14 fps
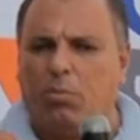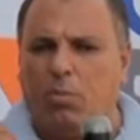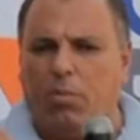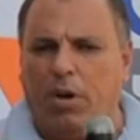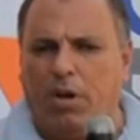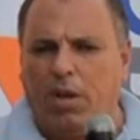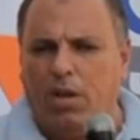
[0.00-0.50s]
من
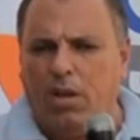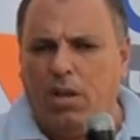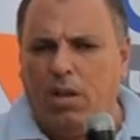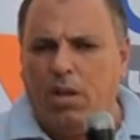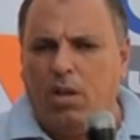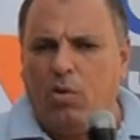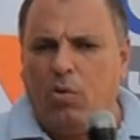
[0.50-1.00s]
مره
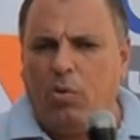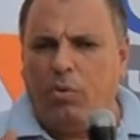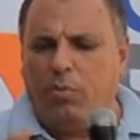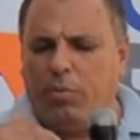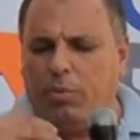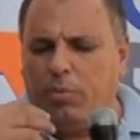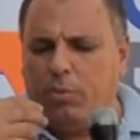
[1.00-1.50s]

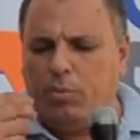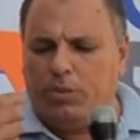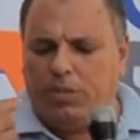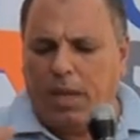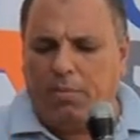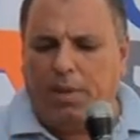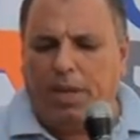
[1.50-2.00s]

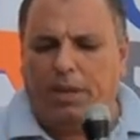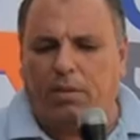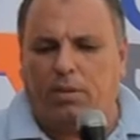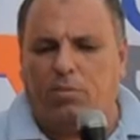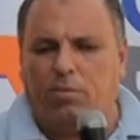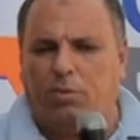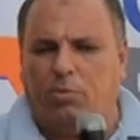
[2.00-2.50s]
وبيستعمل معانا
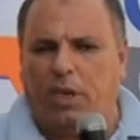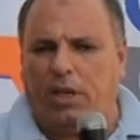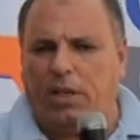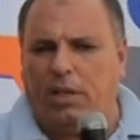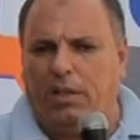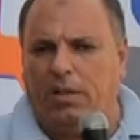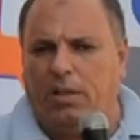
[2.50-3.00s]

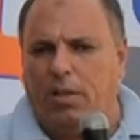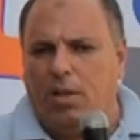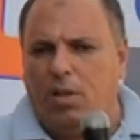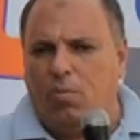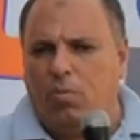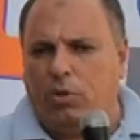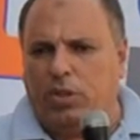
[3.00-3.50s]
بشكل
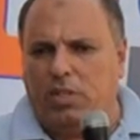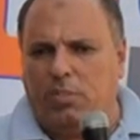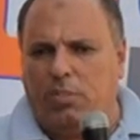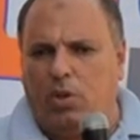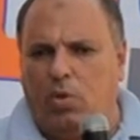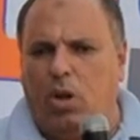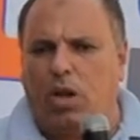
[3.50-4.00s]
منتظم
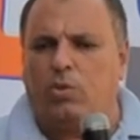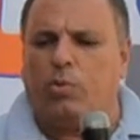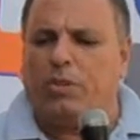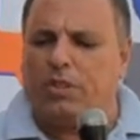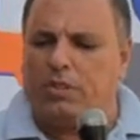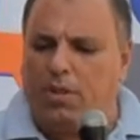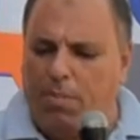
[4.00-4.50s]
حلو خالص
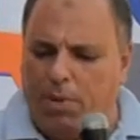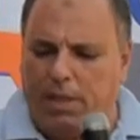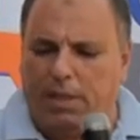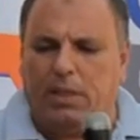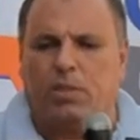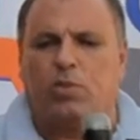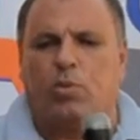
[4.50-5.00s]
وبنطبق
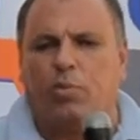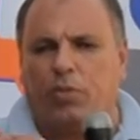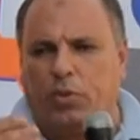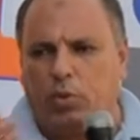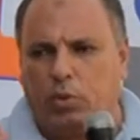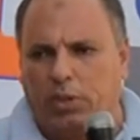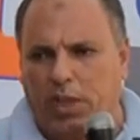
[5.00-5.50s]
الكيس
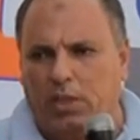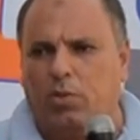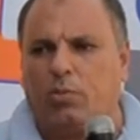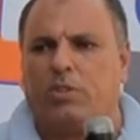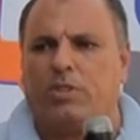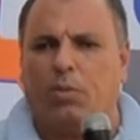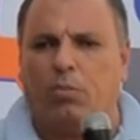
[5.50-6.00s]
ونفرده تاني
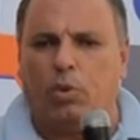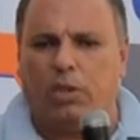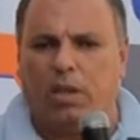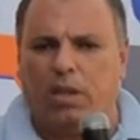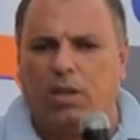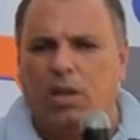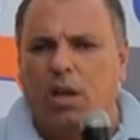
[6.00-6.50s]
وبنستعمله
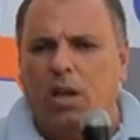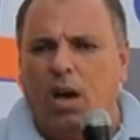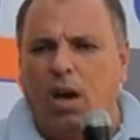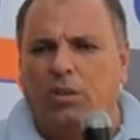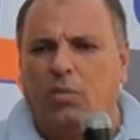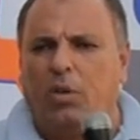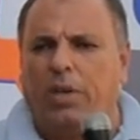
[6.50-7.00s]
تاني
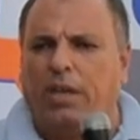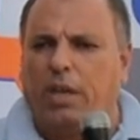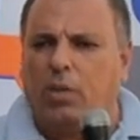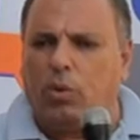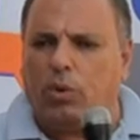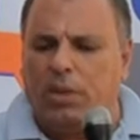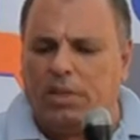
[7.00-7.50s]
اكتر مره
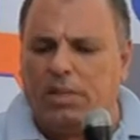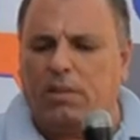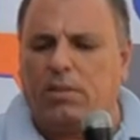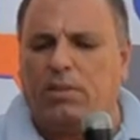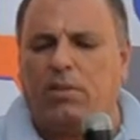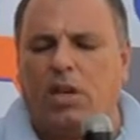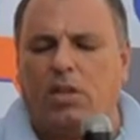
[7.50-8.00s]
كانه لسه
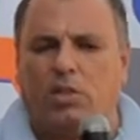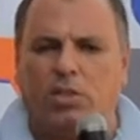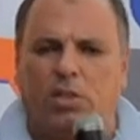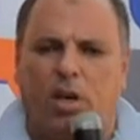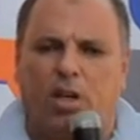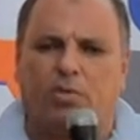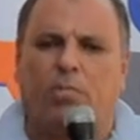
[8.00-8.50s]
جاي جديد
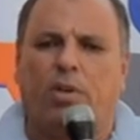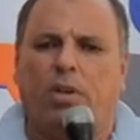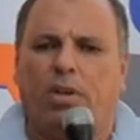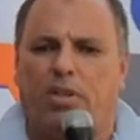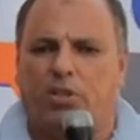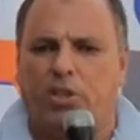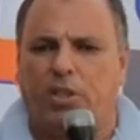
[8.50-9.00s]
خالص من
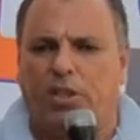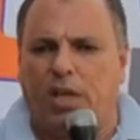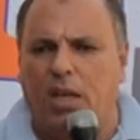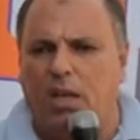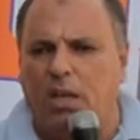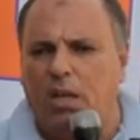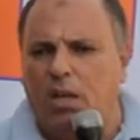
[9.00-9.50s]

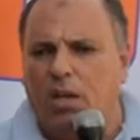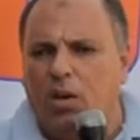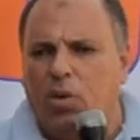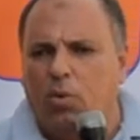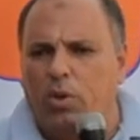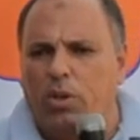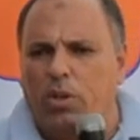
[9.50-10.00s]
الشركه
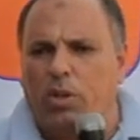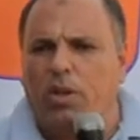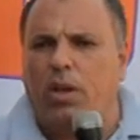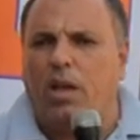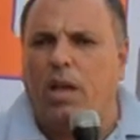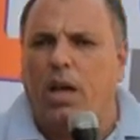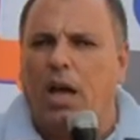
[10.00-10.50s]

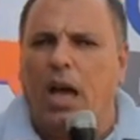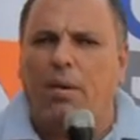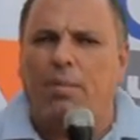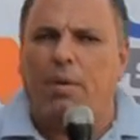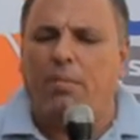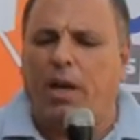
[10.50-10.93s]
وعمل